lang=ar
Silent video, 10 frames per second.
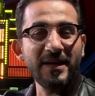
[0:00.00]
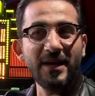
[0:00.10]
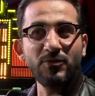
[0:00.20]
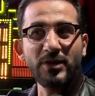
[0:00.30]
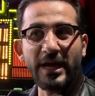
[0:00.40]

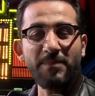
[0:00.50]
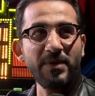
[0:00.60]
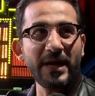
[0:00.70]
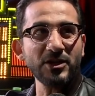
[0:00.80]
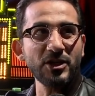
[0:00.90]
او
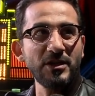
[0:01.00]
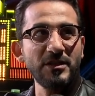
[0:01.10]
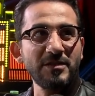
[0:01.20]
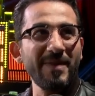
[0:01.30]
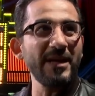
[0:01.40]
يحبك عشان
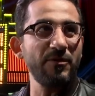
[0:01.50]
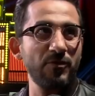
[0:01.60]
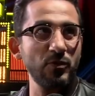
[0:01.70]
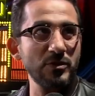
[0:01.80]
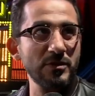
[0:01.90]
انت معاكي
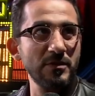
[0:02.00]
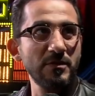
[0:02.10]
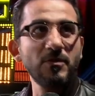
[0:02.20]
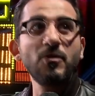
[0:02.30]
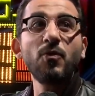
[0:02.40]
فلوس
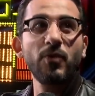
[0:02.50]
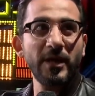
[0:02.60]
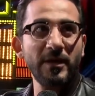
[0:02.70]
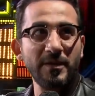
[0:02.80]
نو no واي